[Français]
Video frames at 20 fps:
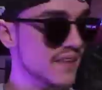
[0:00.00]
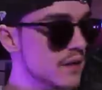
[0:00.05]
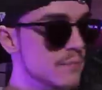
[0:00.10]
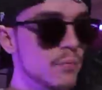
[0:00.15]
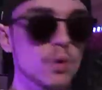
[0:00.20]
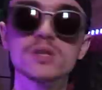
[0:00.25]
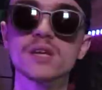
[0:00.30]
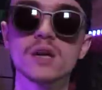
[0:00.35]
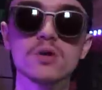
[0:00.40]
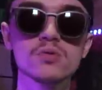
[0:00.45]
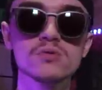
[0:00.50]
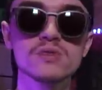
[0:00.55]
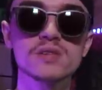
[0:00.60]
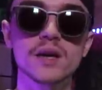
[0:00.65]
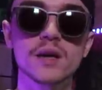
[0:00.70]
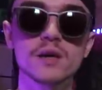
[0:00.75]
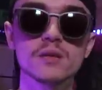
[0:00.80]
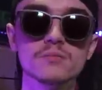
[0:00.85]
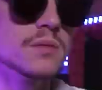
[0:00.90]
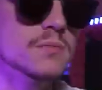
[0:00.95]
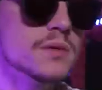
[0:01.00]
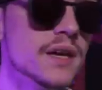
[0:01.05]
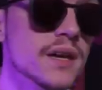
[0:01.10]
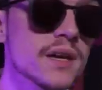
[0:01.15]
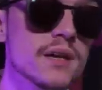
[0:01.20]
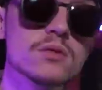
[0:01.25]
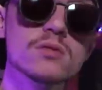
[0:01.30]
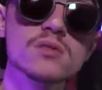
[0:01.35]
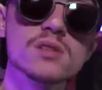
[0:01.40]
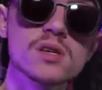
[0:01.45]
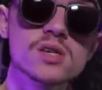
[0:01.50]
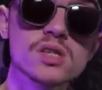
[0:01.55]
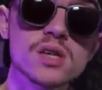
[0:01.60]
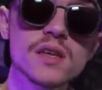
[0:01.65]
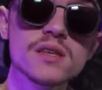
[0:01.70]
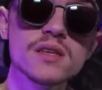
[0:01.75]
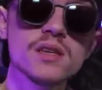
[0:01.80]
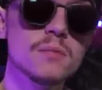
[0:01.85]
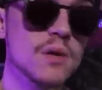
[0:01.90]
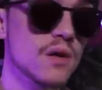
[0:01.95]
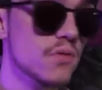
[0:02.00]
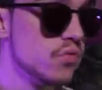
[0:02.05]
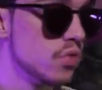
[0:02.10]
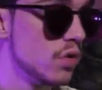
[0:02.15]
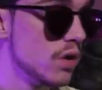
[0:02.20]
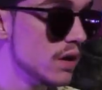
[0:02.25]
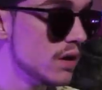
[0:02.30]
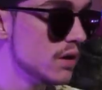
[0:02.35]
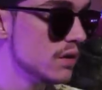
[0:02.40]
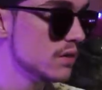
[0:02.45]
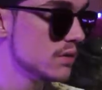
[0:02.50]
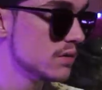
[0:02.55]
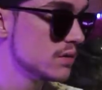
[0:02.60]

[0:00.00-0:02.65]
à n'importe quel concert. Alors c'est bien de s'en jaillir ma foi.